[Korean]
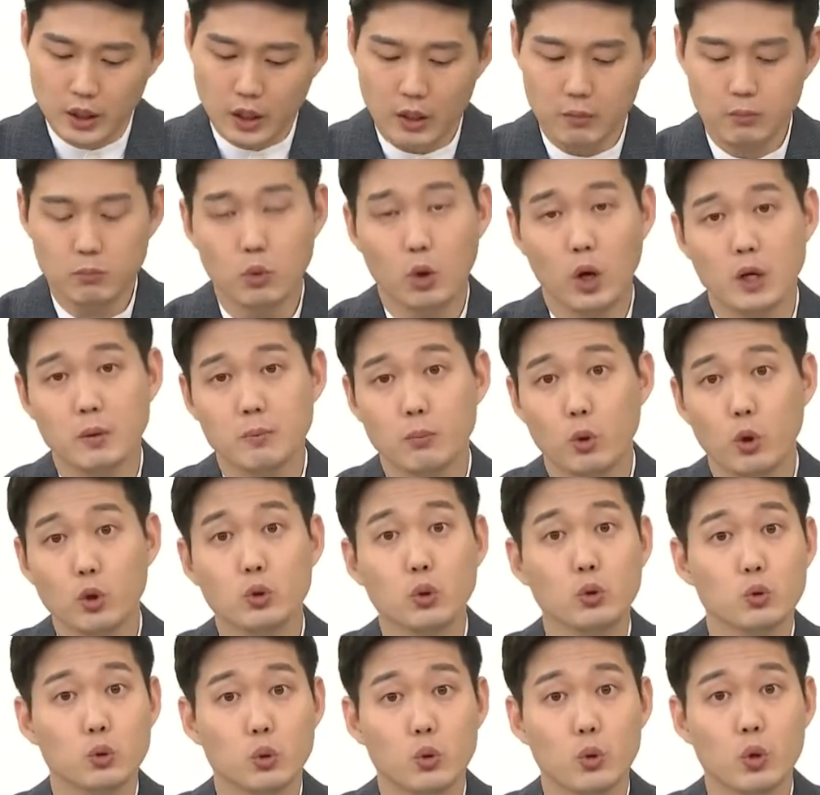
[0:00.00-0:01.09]
한 뭐 한
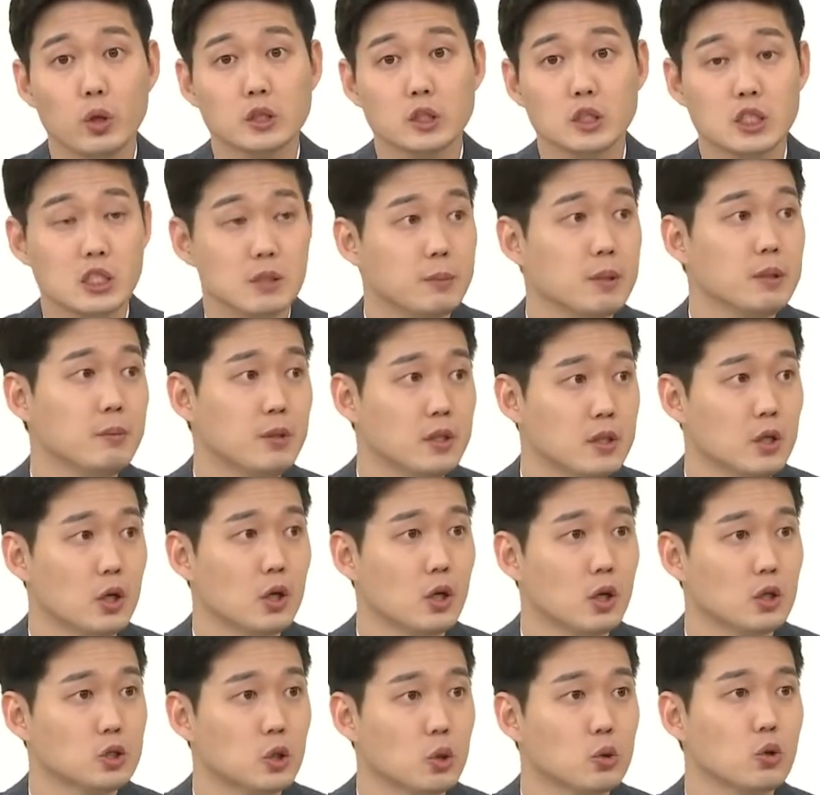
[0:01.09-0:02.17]
보통 도로에서
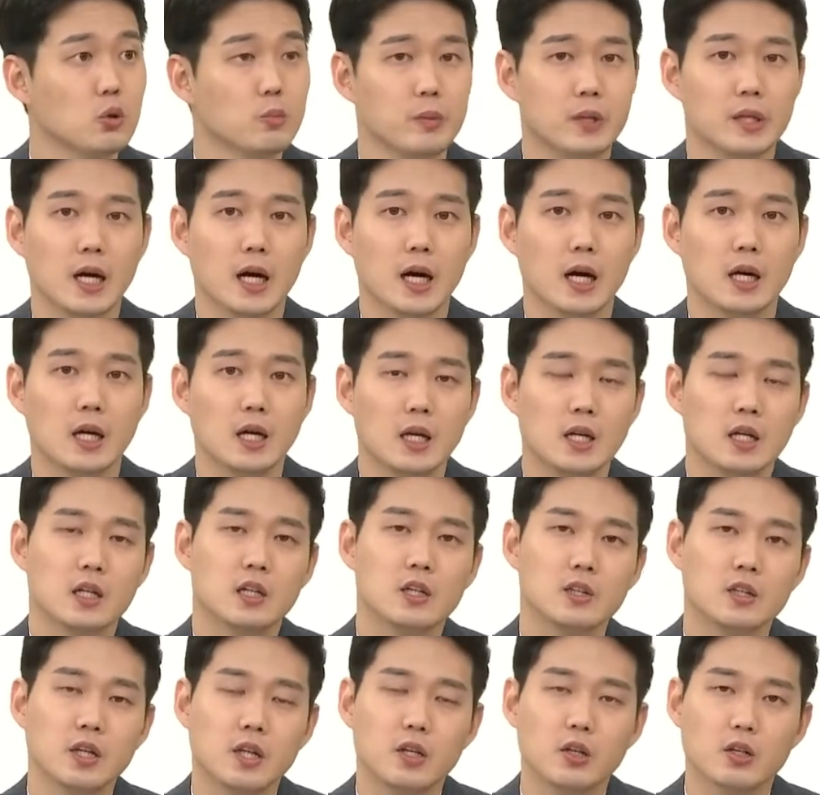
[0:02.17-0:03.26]
11m 정도입니다. 음.
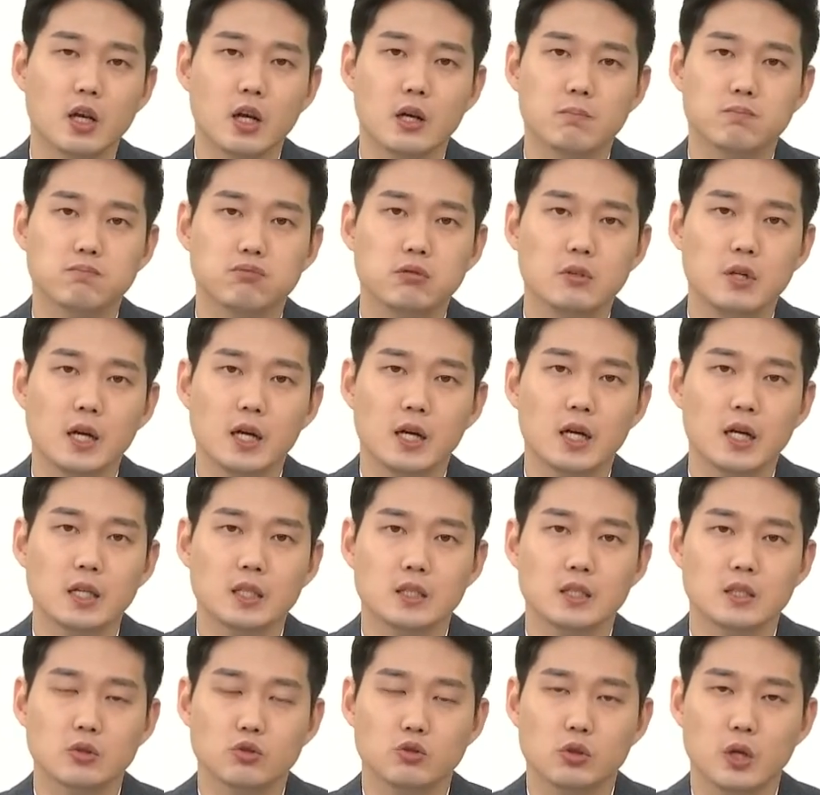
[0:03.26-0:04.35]
그런데 이렇게
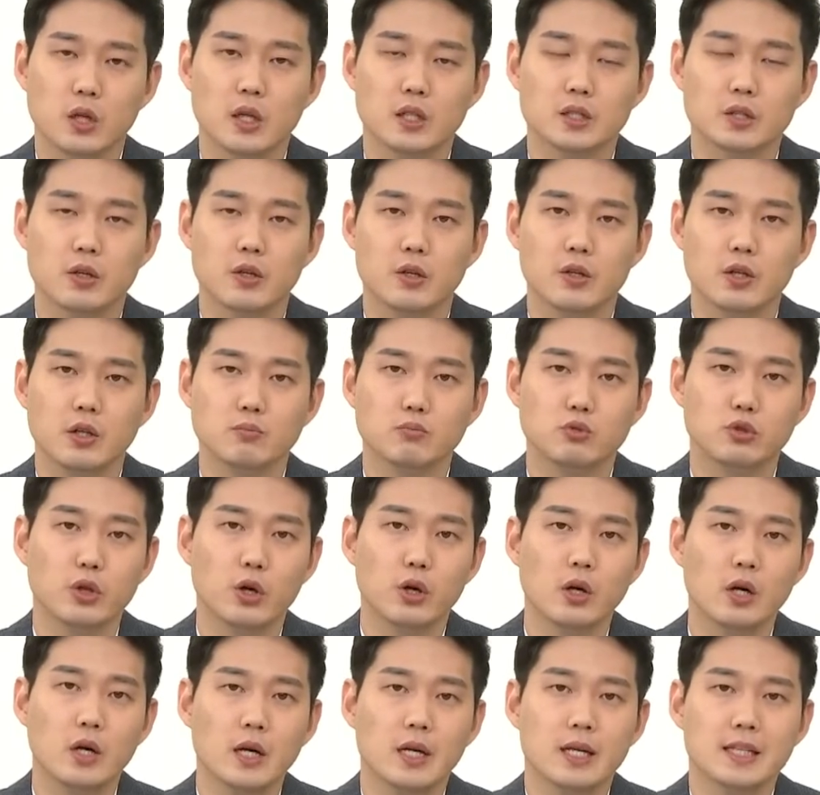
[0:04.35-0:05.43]
블랙아이스 구간에서는요.
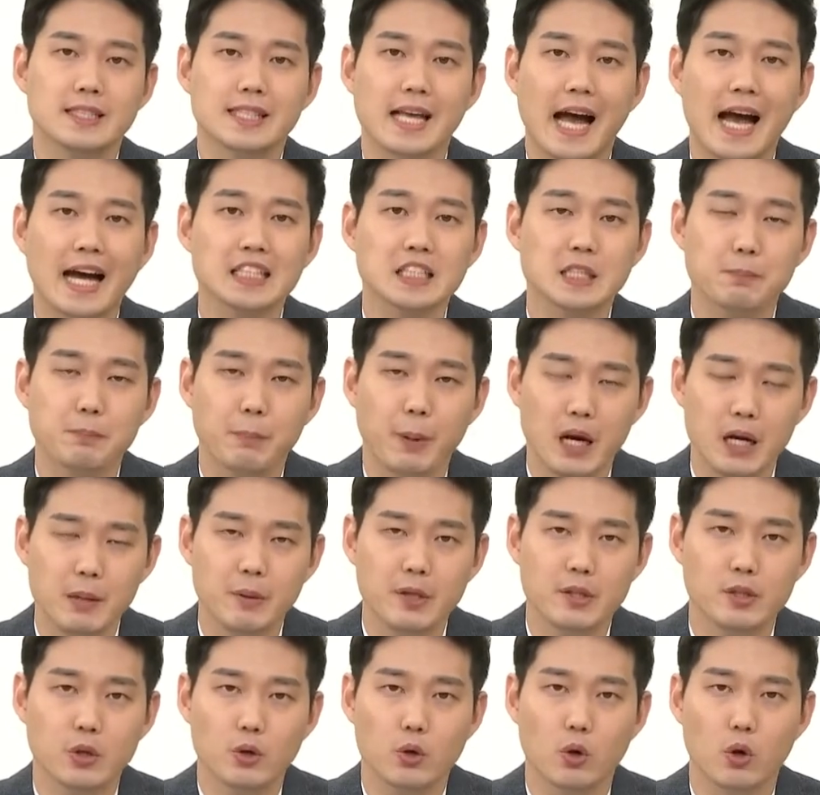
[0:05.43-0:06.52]
무려
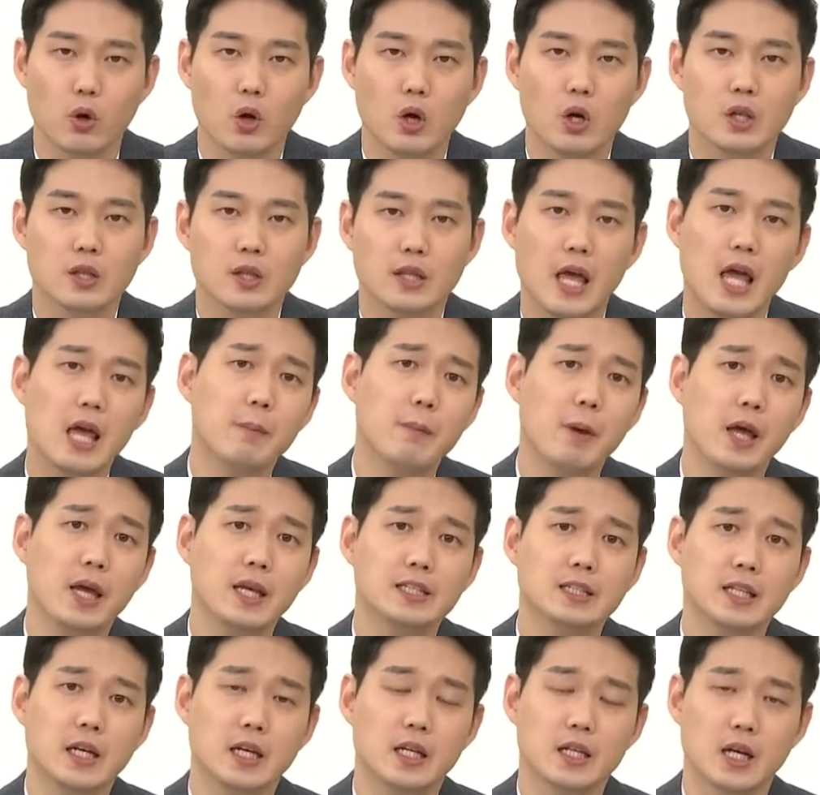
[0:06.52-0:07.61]
48m로 4배
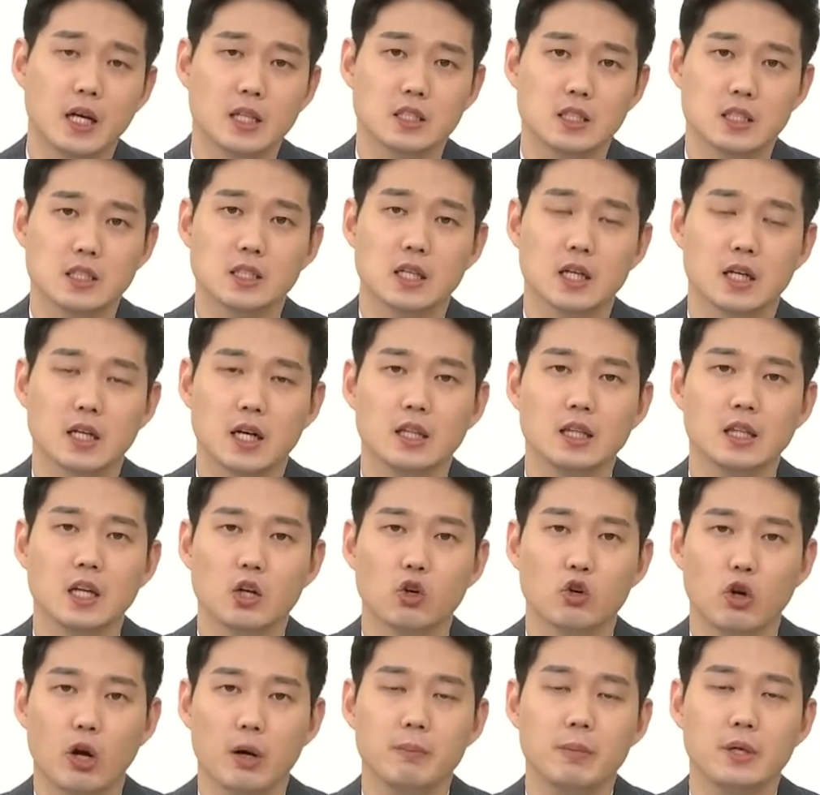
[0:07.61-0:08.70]
음. 이상이나 증가를 음.
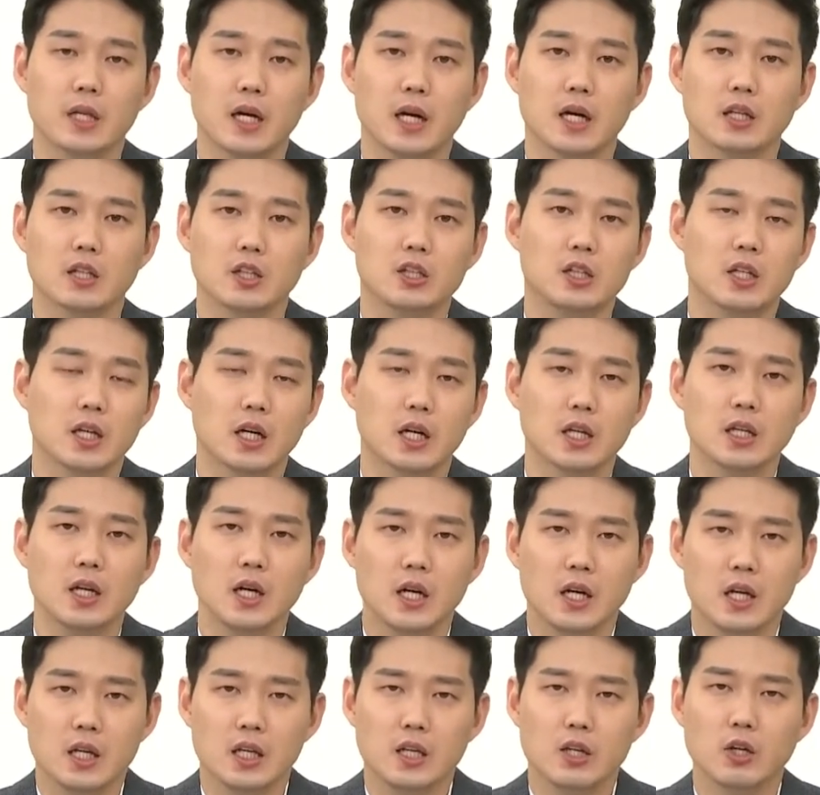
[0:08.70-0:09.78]
한다고 합니다. 그러니까
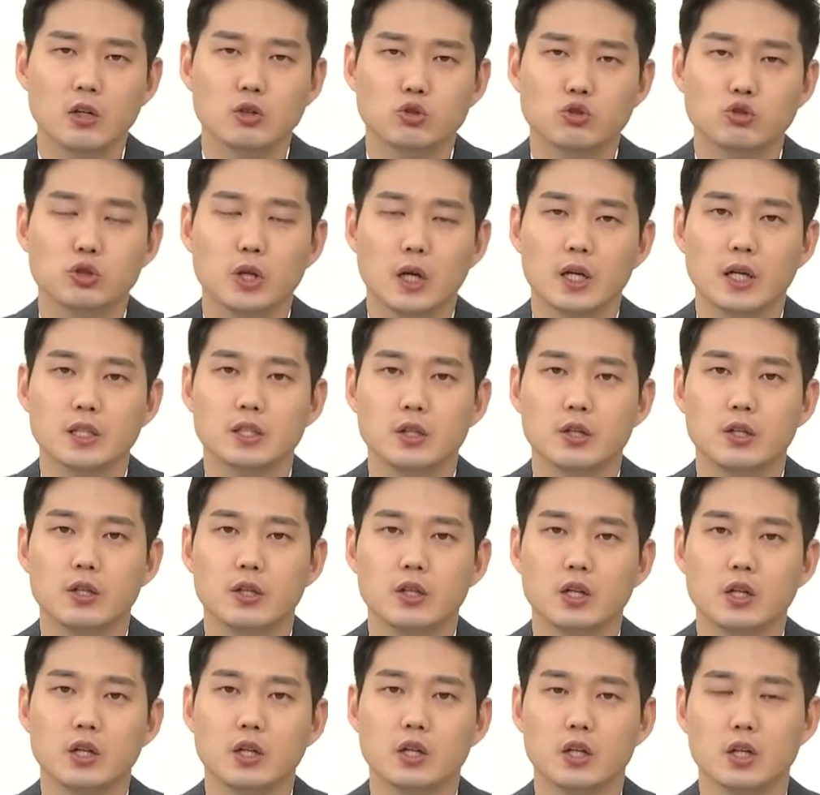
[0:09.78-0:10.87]
이런
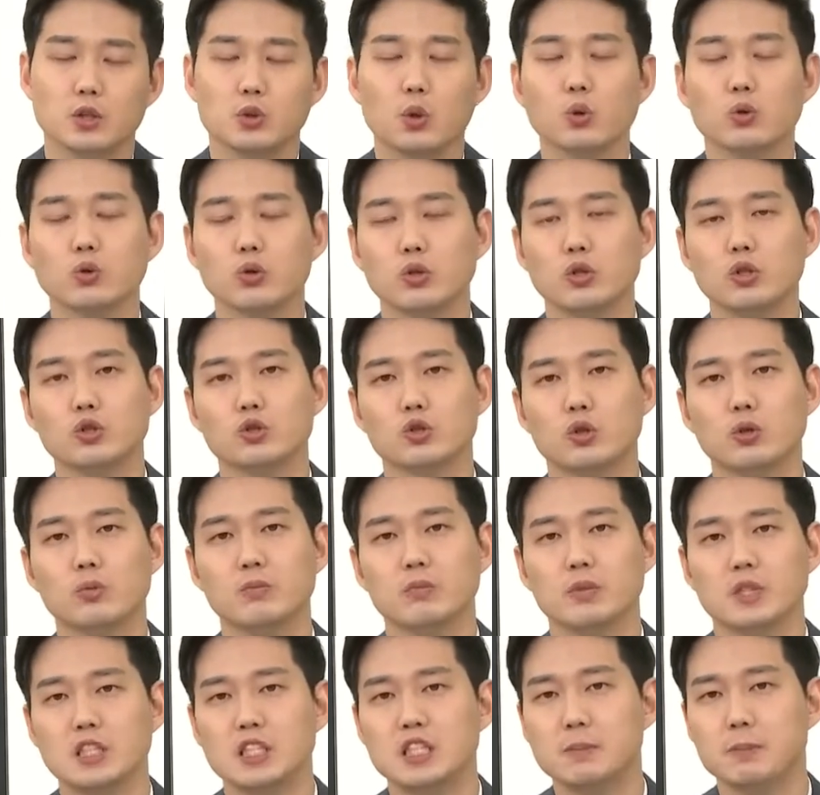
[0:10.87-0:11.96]
구간에서는요. 이 속도를
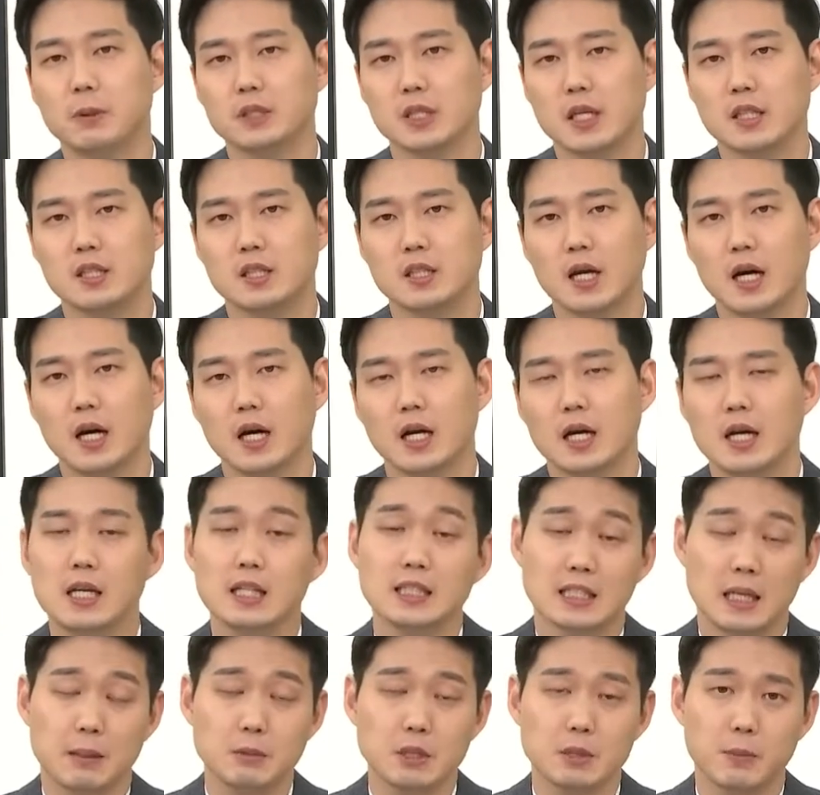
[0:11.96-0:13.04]
좀 20%나
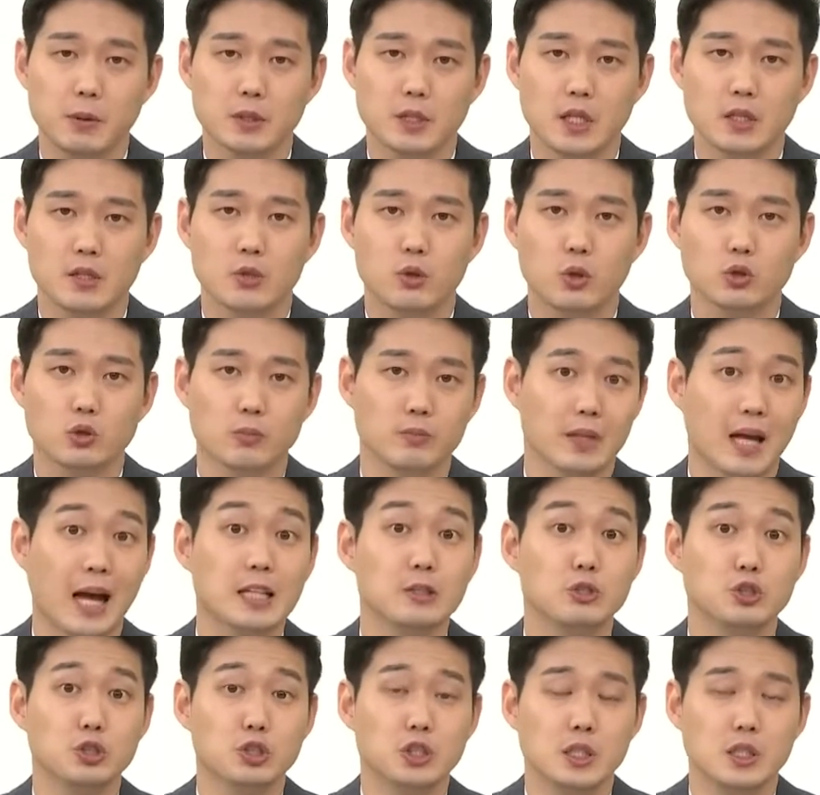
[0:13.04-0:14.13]
30%로 좀
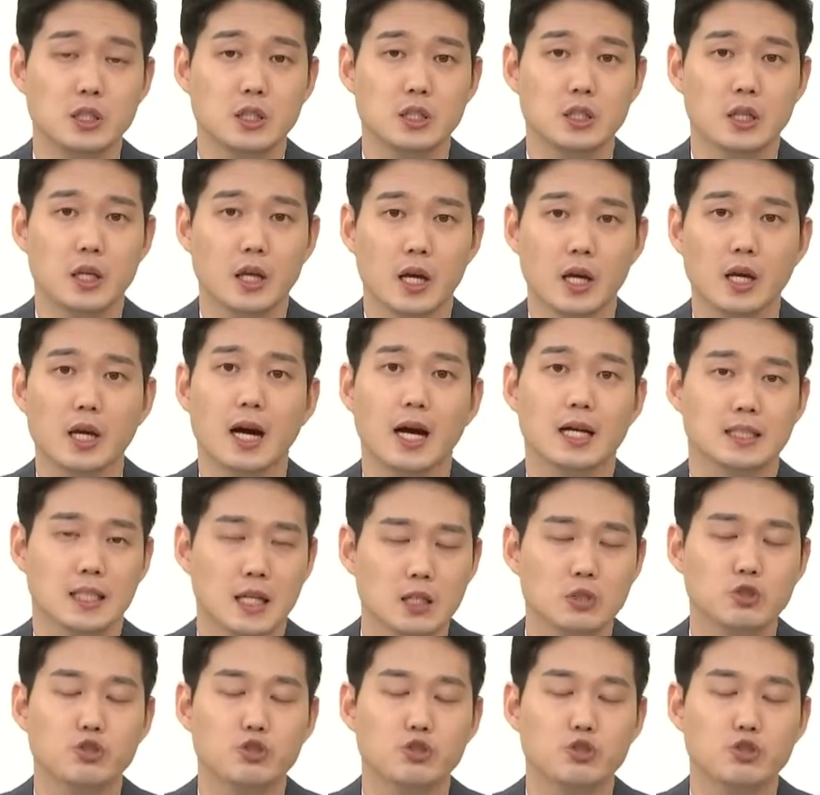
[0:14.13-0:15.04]
낮추시는 게 가장